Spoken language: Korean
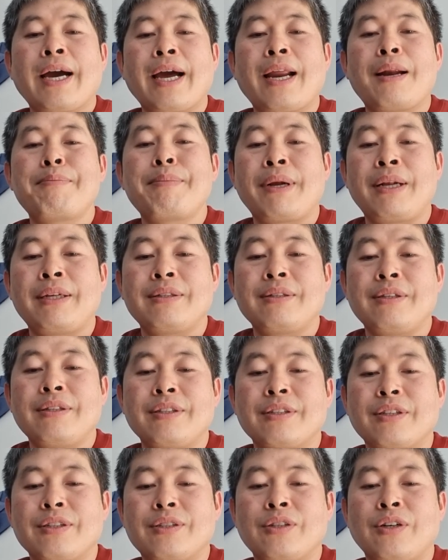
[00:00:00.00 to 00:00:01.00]
할 말들을
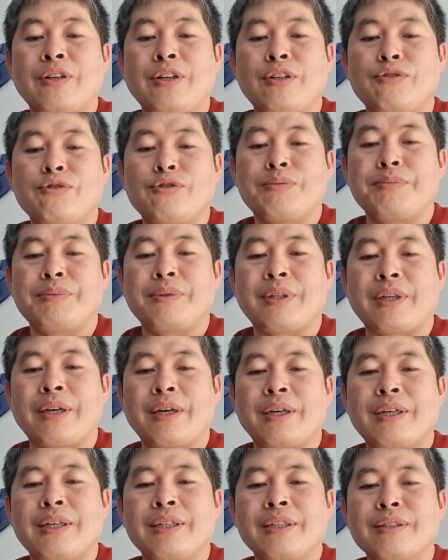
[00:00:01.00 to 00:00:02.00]
이렇게 전해 주십니다.